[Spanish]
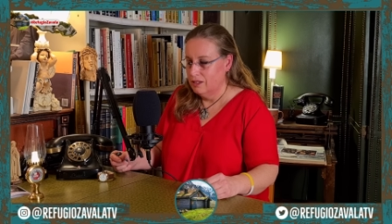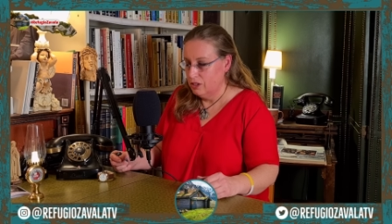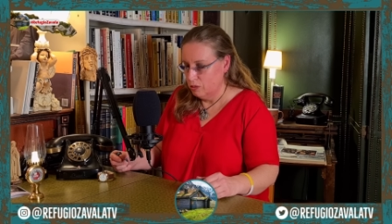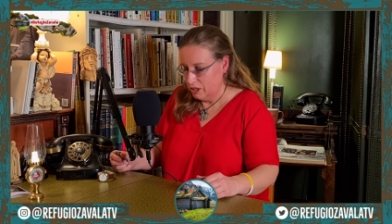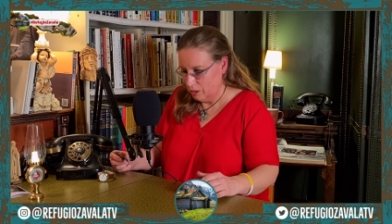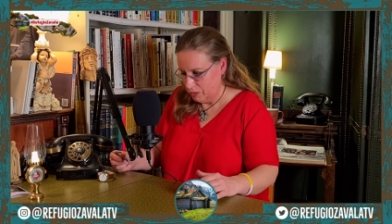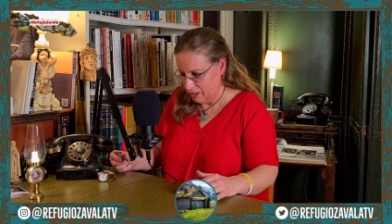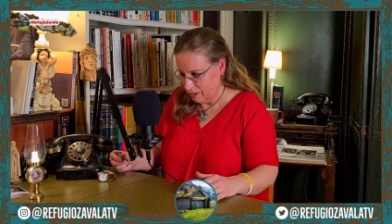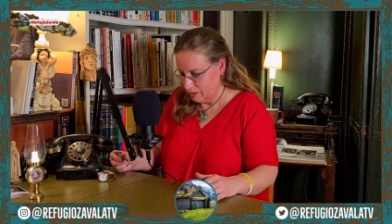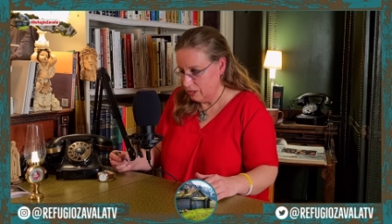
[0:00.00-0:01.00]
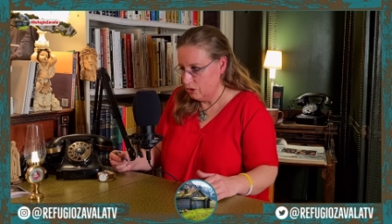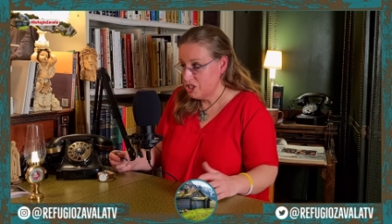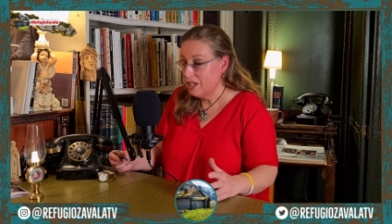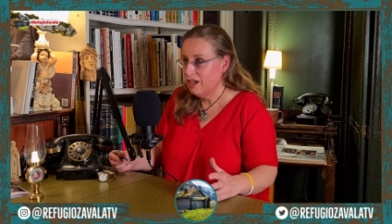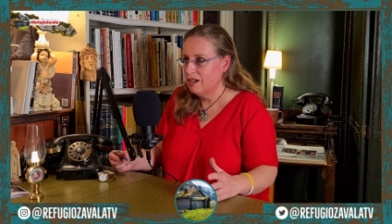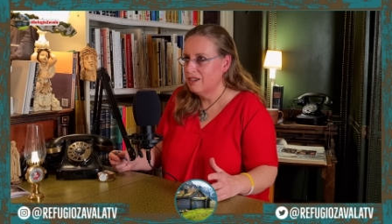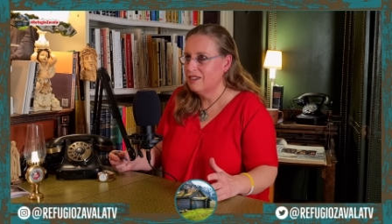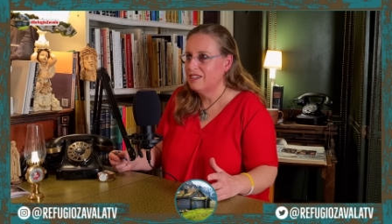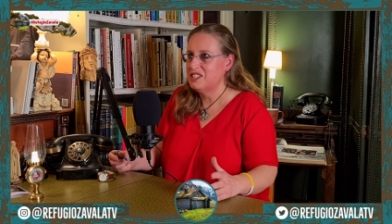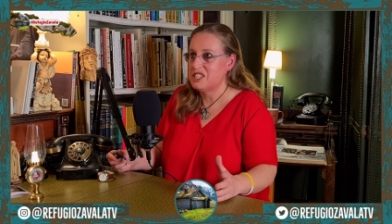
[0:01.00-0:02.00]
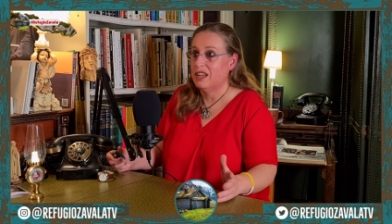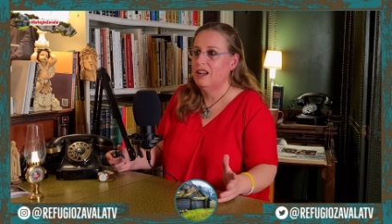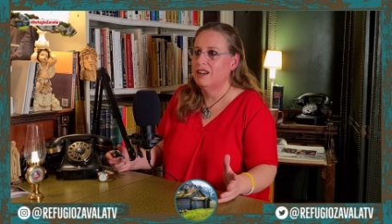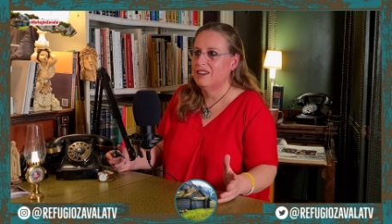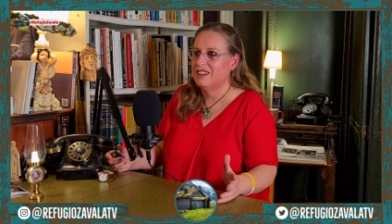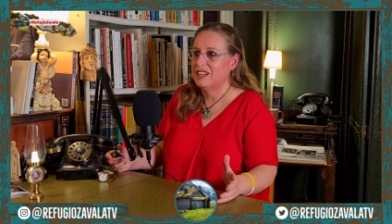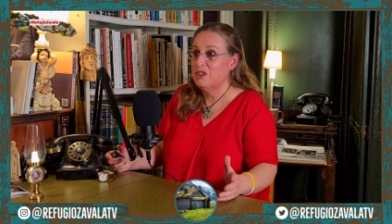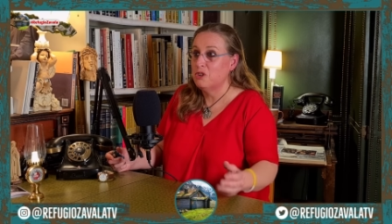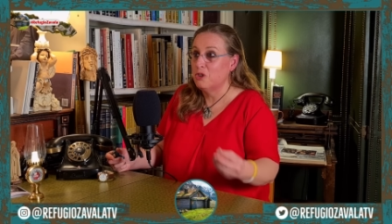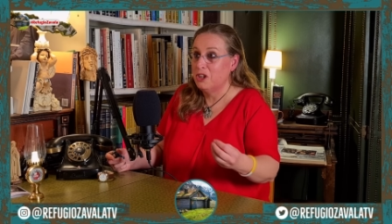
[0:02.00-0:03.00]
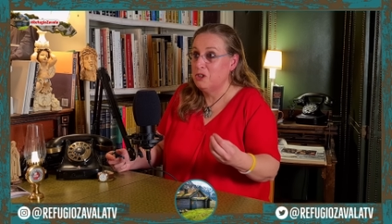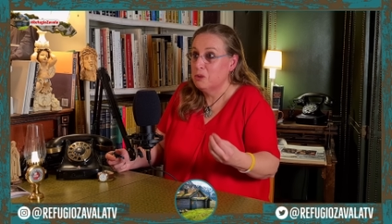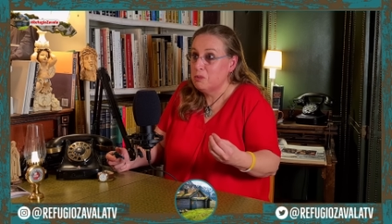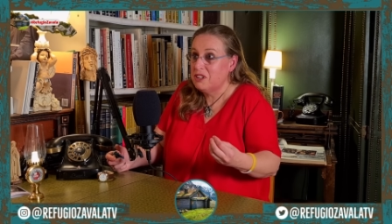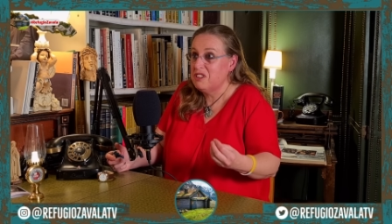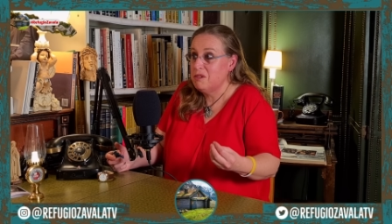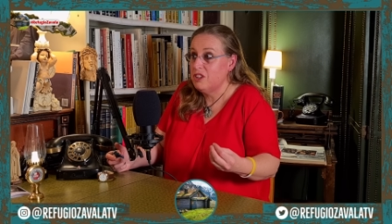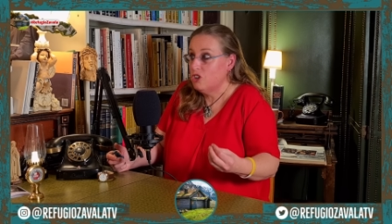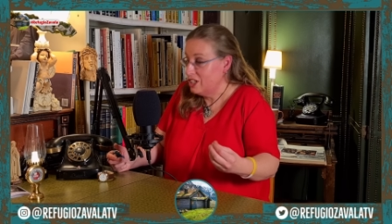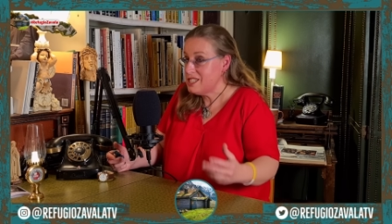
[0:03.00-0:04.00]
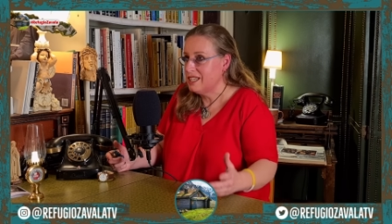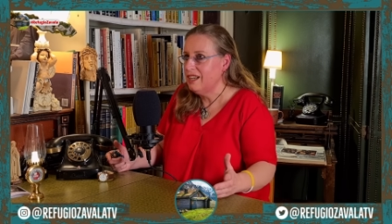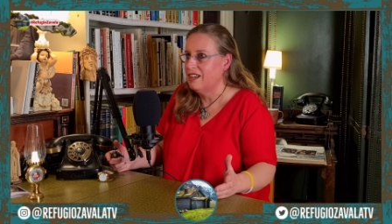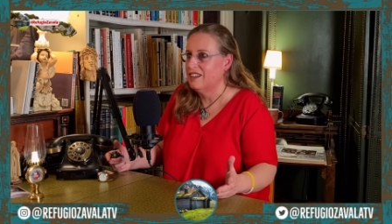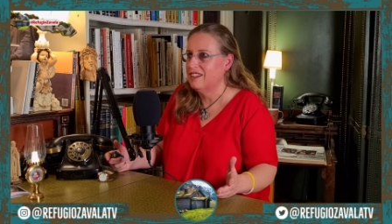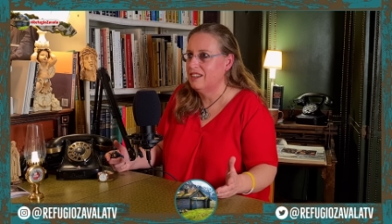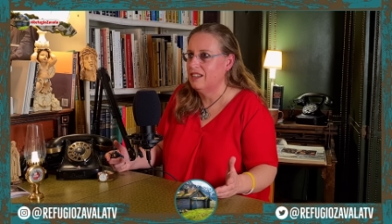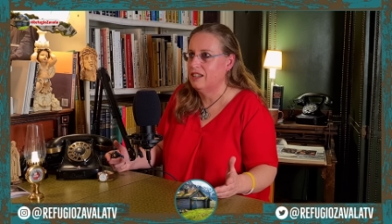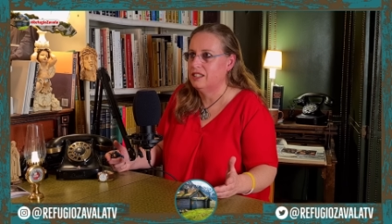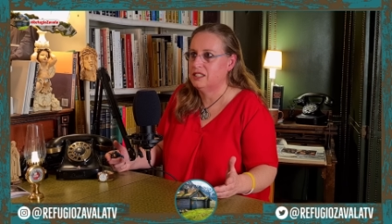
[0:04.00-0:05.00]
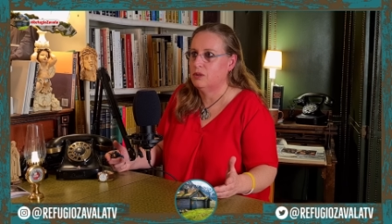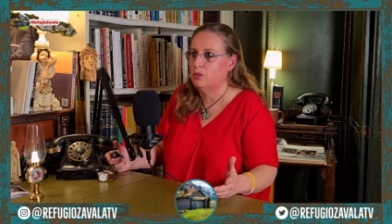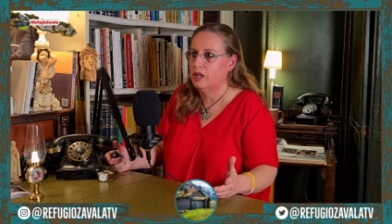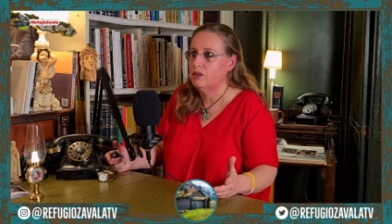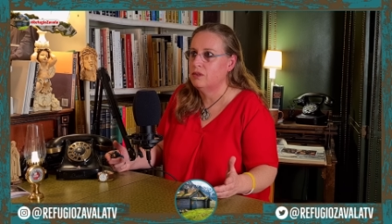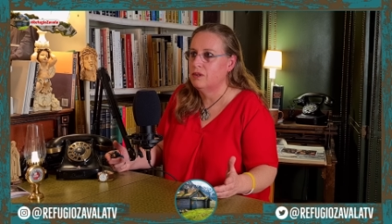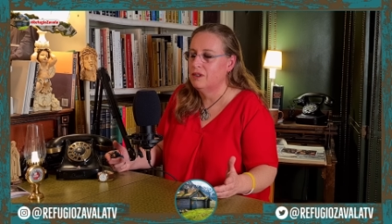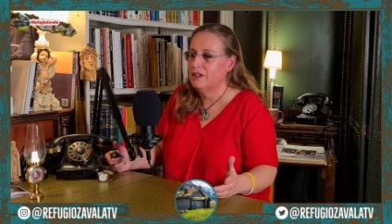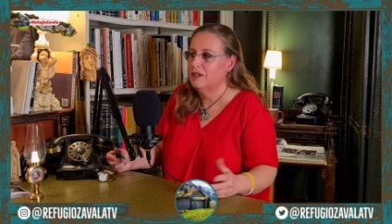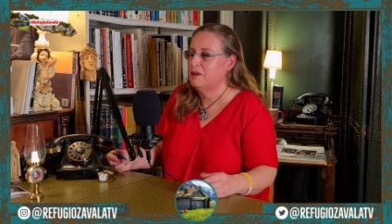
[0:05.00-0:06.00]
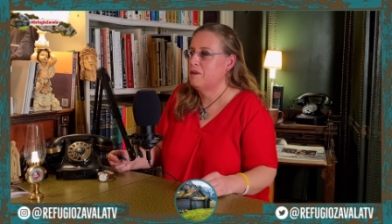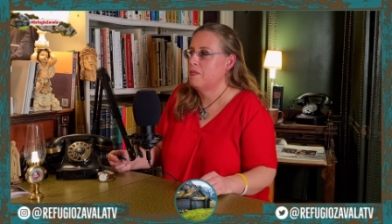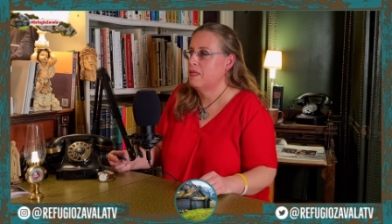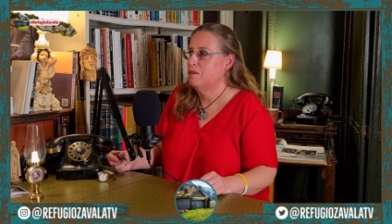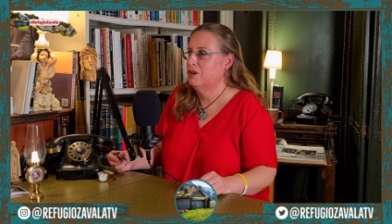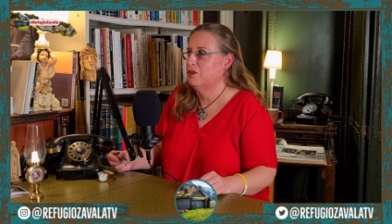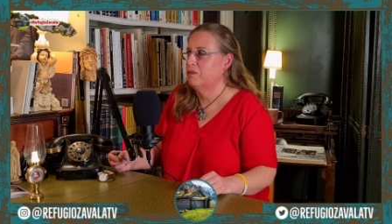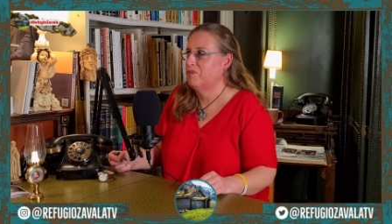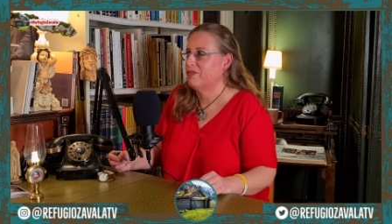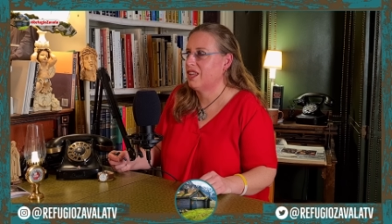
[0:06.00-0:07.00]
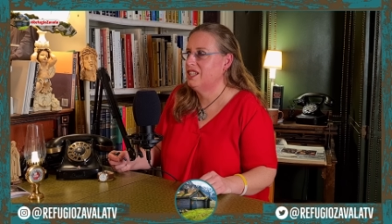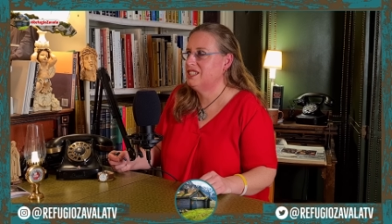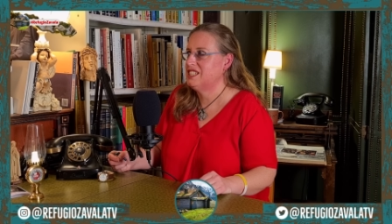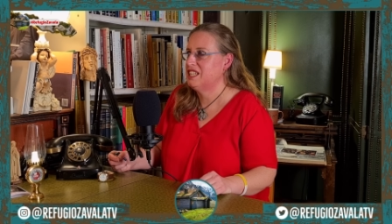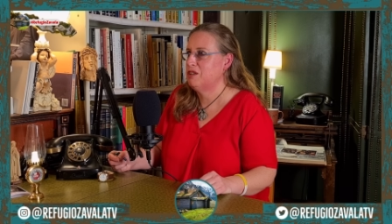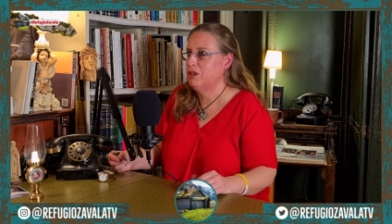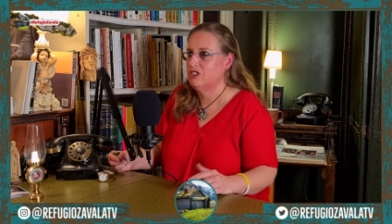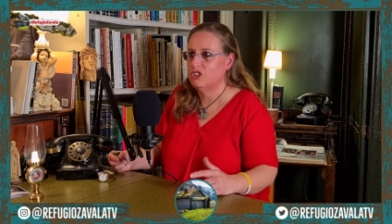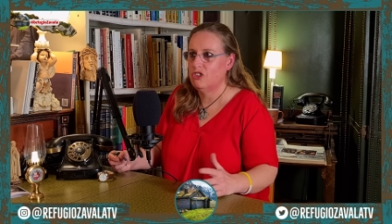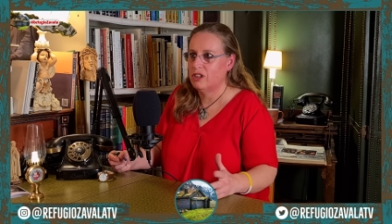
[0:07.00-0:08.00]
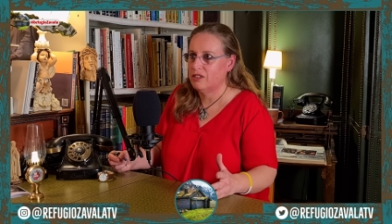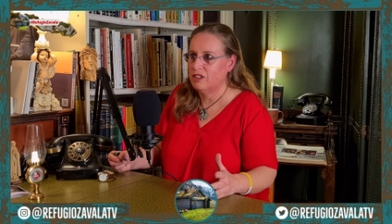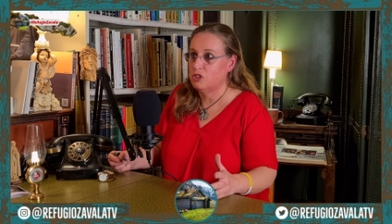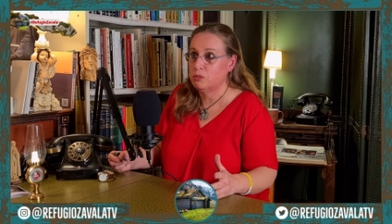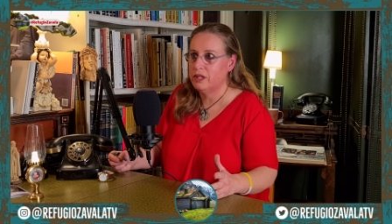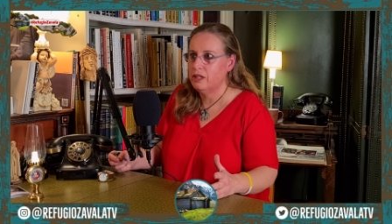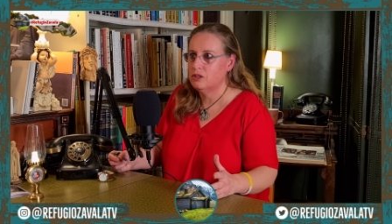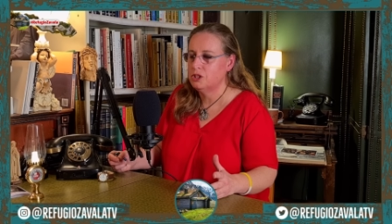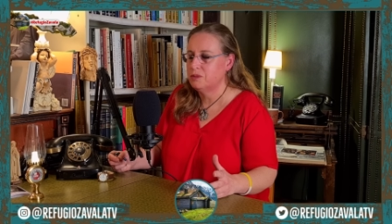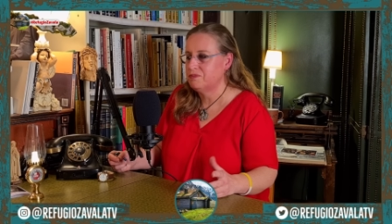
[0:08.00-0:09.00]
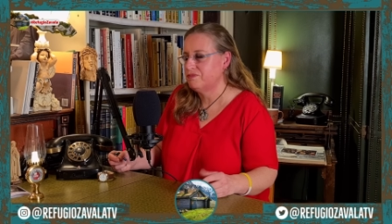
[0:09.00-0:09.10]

Digo, madre mía, digo, es él, es él. Claro, lo que yo percibí, digo, es él, el que se ha curado. Bueno, este seguimiento lo hacen los médicos.